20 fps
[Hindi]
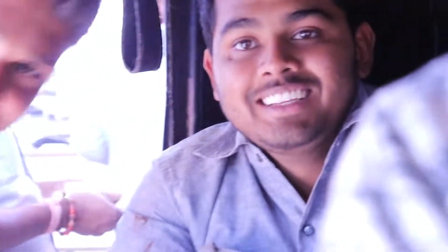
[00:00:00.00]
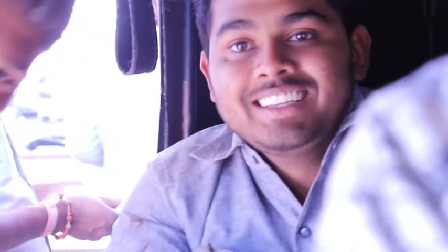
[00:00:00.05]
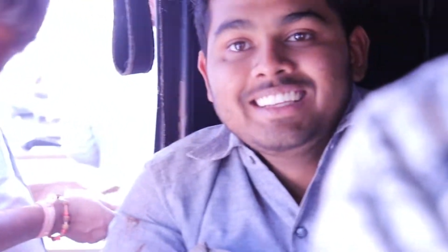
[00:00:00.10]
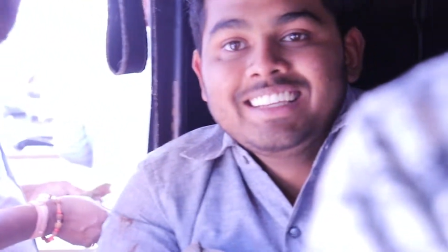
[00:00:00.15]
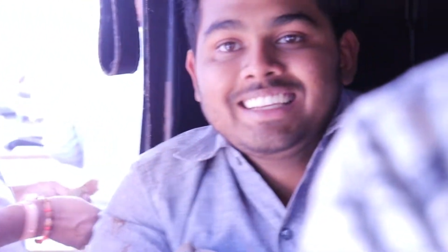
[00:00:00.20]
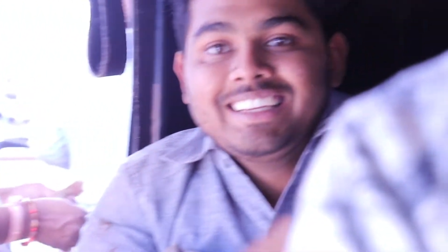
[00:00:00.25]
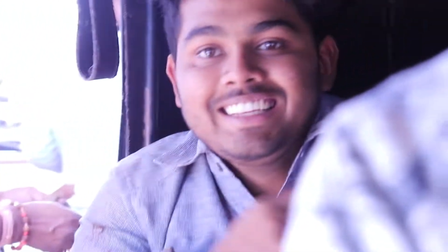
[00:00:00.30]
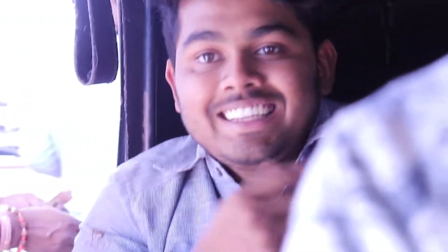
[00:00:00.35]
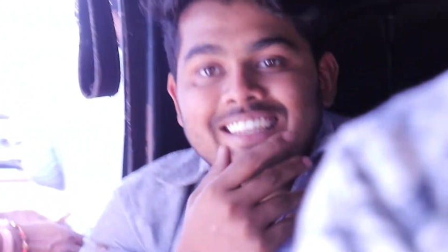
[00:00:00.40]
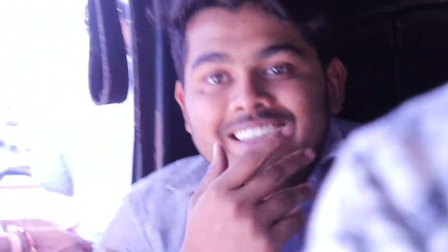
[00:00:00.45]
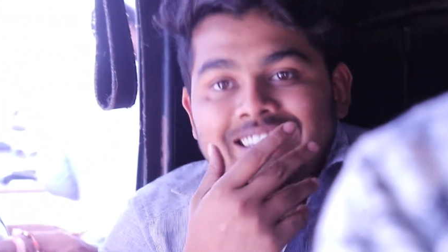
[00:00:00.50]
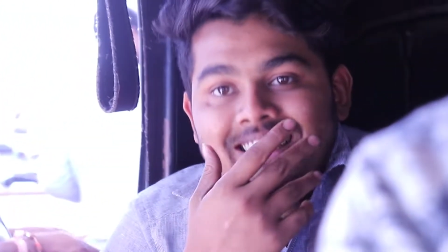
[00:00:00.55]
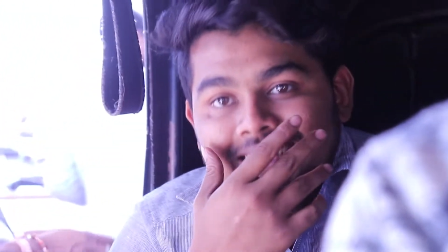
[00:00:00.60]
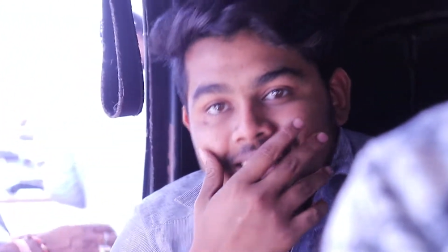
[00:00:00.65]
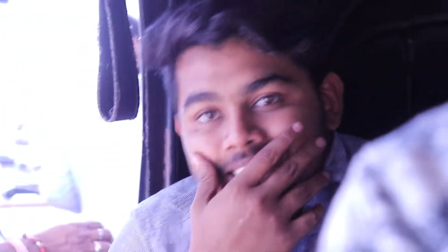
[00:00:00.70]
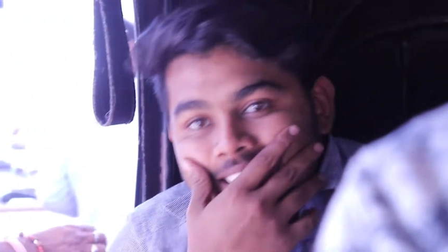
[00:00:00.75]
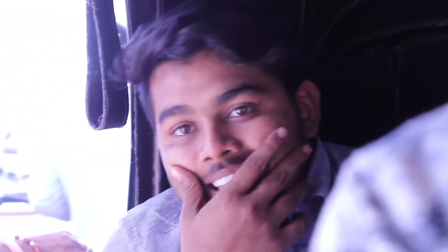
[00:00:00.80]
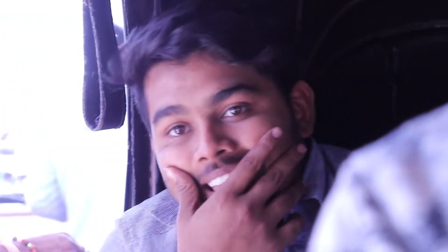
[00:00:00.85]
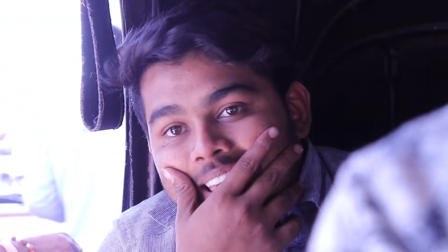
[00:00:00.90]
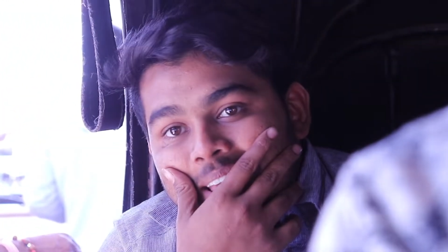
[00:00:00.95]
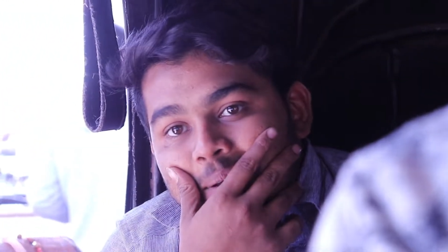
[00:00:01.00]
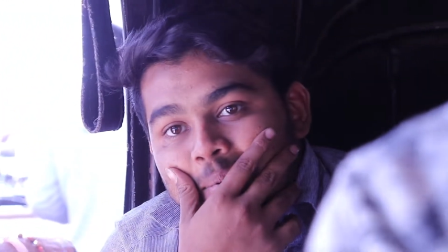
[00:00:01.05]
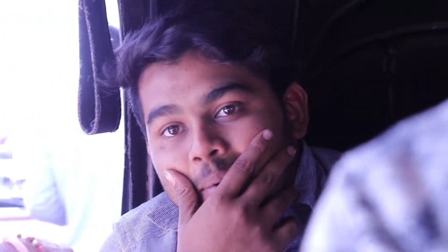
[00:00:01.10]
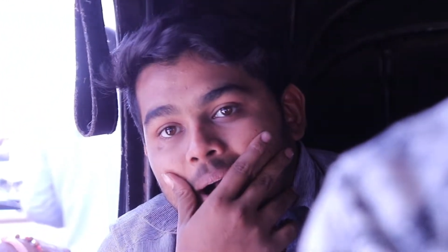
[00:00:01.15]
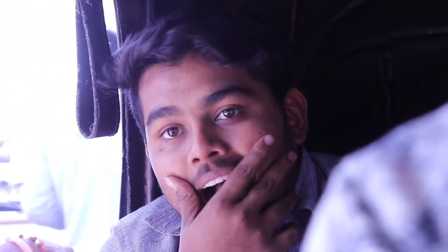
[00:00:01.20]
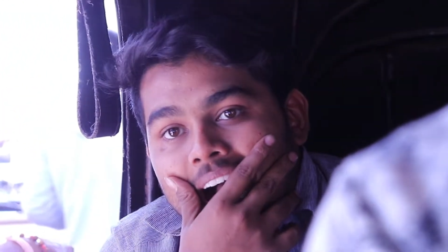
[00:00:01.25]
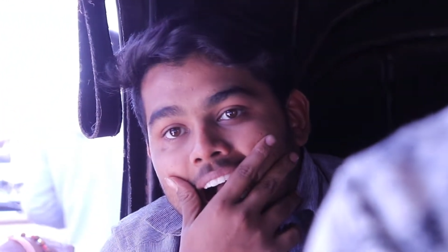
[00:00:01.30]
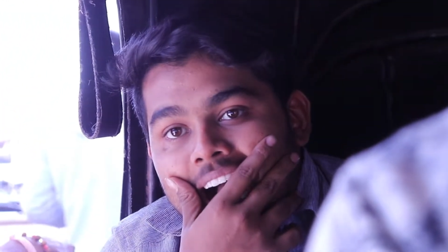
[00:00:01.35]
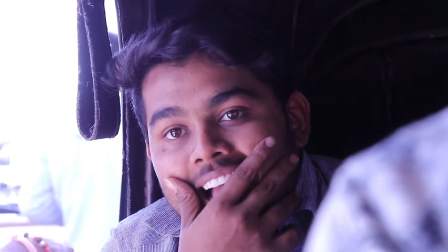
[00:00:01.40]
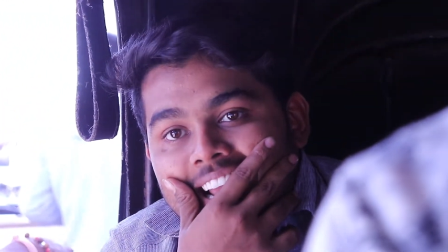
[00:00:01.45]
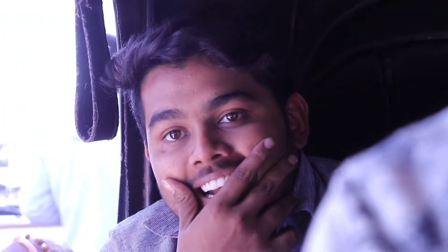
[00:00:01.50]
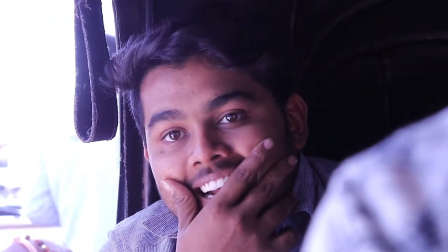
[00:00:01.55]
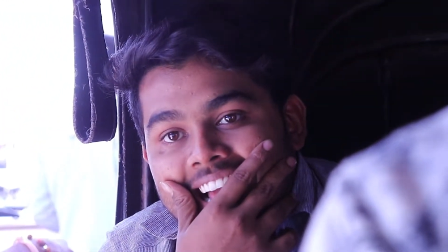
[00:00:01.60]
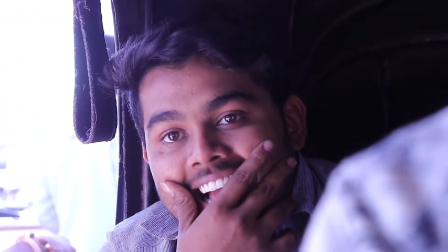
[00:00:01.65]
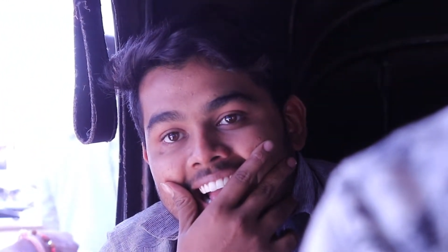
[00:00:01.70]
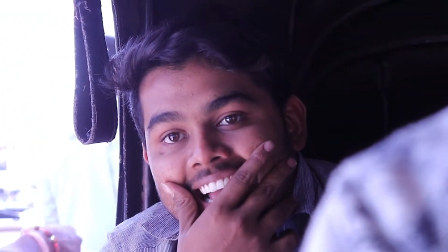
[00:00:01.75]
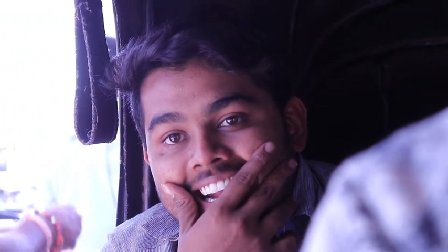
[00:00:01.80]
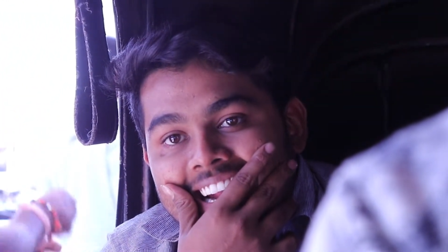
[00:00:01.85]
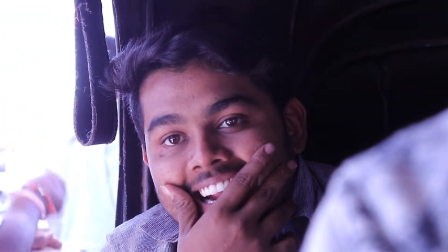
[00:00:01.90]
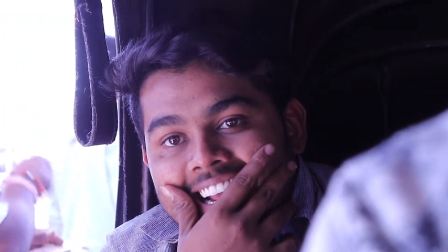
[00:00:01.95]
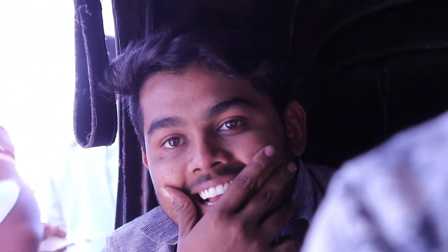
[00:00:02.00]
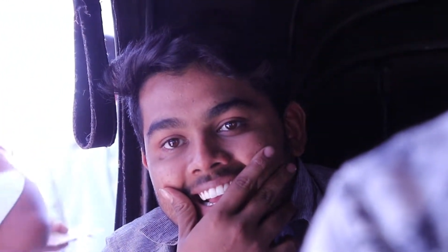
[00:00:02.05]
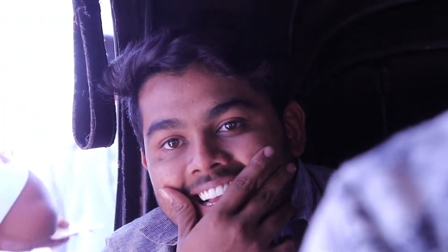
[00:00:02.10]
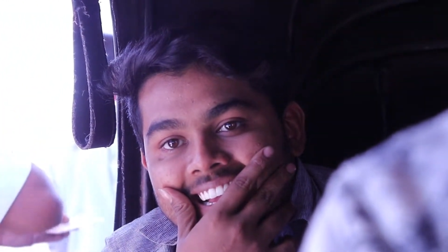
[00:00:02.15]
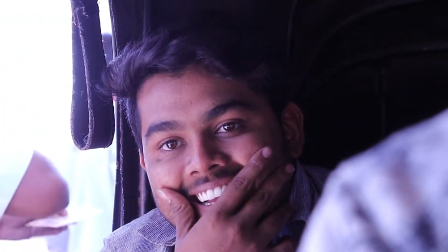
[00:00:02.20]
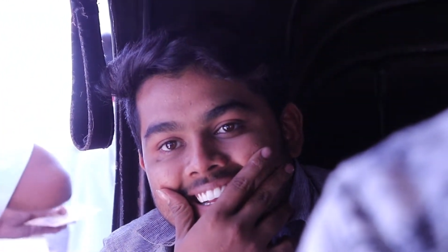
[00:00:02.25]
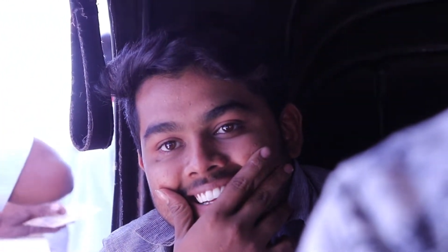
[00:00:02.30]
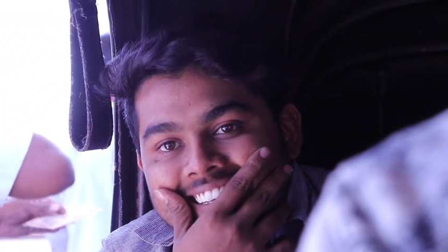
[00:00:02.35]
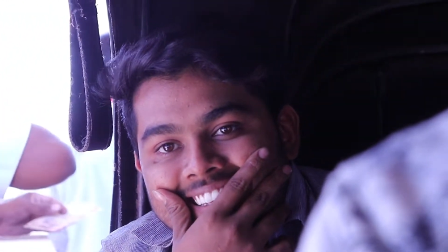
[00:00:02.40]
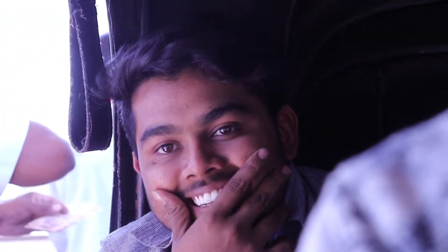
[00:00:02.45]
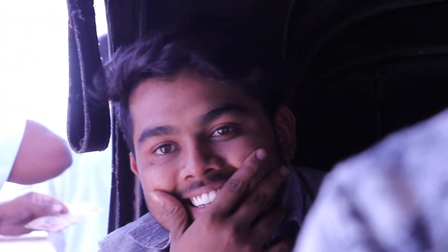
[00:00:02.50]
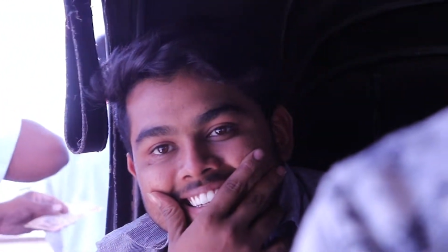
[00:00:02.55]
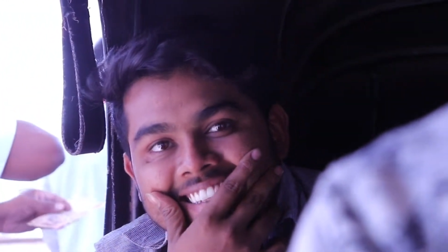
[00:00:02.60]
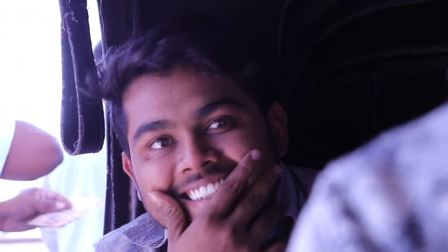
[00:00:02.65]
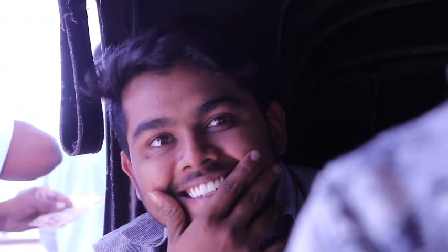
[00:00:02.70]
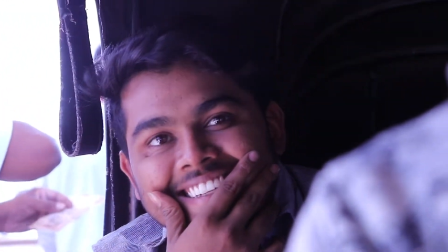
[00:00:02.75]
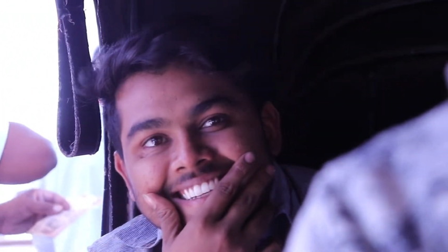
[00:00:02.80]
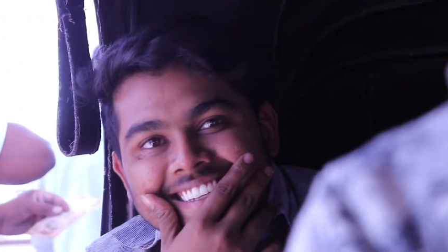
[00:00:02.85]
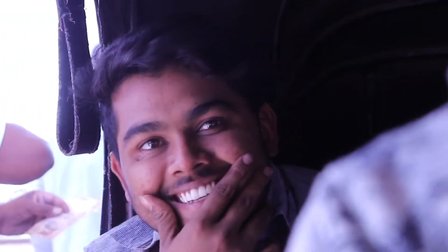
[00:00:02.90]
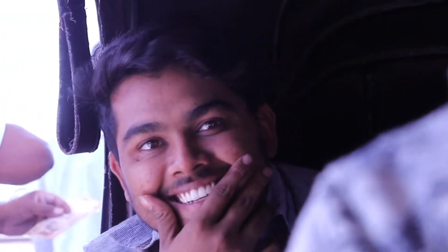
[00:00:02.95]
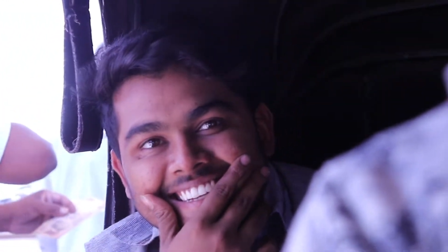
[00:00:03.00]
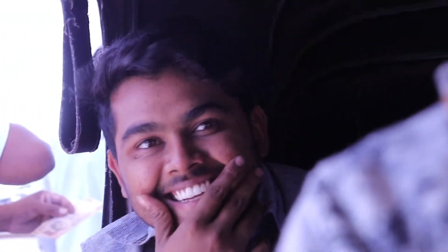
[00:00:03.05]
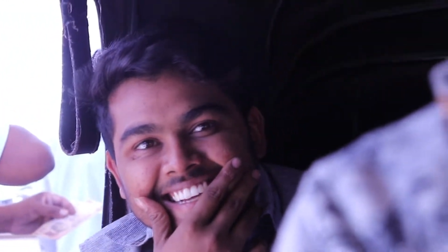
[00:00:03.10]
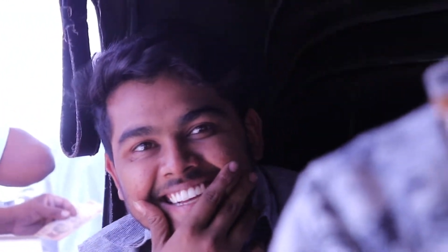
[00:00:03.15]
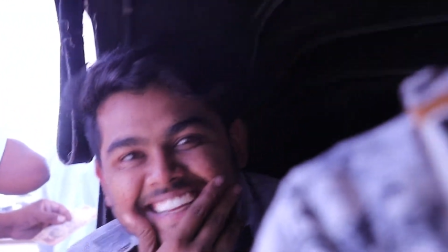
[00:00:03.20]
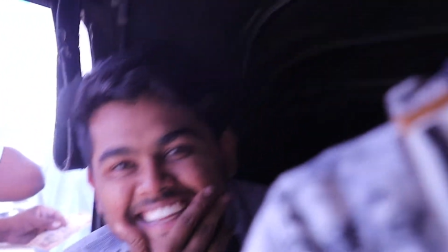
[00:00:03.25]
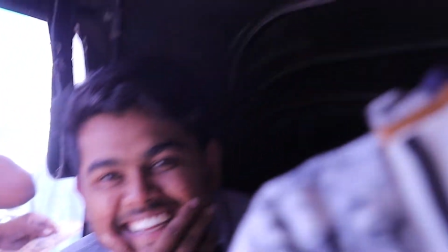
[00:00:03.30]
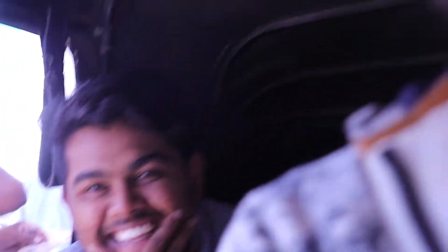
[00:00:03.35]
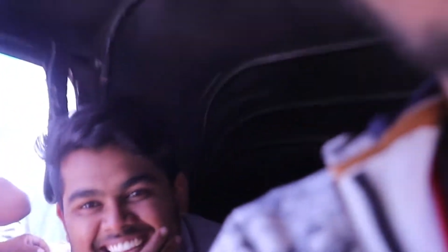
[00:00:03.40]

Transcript: कैद करते हैं ये भाई नहीं रे